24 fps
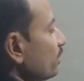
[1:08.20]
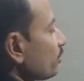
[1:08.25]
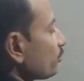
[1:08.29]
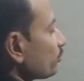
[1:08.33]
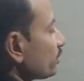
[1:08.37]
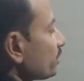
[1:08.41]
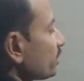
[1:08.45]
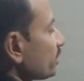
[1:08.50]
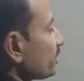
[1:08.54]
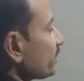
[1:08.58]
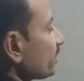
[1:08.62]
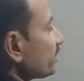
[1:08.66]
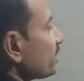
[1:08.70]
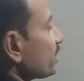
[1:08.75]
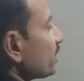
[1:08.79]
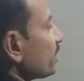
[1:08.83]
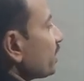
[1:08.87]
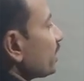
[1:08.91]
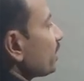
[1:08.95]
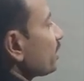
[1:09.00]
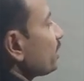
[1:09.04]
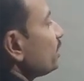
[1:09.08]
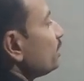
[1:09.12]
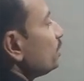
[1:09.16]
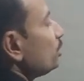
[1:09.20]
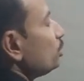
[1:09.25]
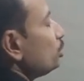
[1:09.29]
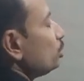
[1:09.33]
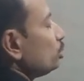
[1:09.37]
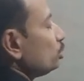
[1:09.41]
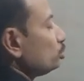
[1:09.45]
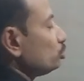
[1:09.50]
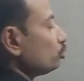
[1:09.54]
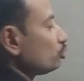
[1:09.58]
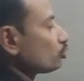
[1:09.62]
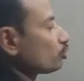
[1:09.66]
होता जैसे देखें
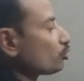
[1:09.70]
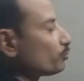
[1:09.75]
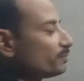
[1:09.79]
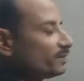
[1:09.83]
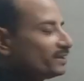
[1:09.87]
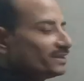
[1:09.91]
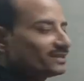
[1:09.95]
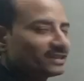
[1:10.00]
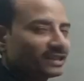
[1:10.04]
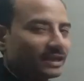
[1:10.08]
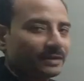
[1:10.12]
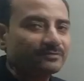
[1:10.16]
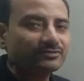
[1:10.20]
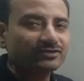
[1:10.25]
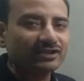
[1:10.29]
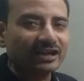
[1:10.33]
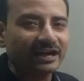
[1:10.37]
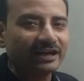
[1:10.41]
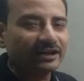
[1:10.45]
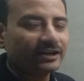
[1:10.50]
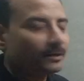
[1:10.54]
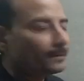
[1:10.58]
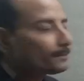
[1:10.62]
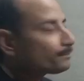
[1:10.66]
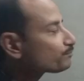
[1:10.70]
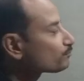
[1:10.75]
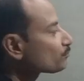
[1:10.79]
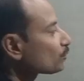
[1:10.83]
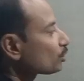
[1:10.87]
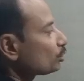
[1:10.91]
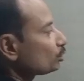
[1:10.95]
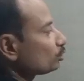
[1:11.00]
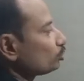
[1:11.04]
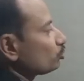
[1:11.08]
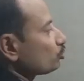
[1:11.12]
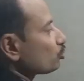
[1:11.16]
दोनों बी सेम साइड है
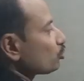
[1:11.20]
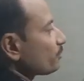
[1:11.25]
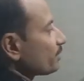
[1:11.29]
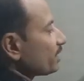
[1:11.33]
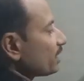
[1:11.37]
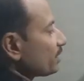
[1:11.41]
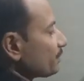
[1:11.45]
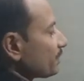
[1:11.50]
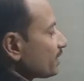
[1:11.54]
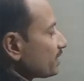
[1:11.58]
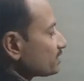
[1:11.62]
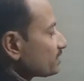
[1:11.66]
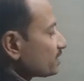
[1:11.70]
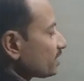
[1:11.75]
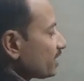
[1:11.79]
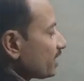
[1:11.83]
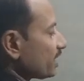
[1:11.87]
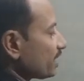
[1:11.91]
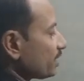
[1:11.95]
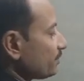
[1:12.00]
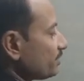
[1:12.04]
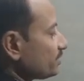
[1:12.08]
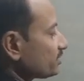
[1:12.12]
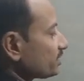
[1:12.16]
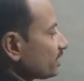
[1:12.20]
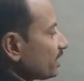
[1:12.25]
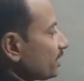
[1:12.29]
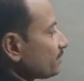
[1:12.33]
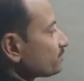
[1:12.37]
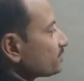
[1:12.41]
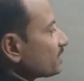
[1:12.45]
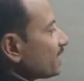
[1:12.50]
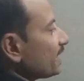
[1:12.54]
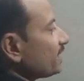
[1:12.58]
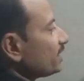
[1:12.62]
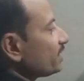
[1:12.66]
दोनों मेरे पास ए बी सेम
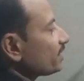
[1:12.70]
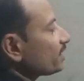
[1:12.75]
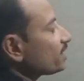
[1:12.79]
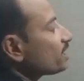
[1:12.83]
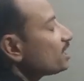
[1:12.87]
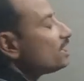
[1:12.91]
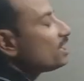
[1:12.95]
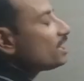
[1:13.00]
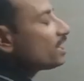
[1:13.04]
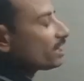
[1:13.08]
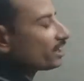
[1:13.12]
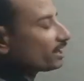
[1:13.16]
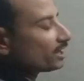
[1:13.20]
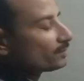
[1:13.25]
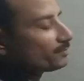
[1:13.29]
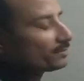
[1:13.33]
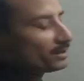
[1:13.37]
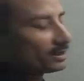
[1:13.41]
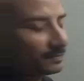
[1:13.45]
साइड है अगर मेरे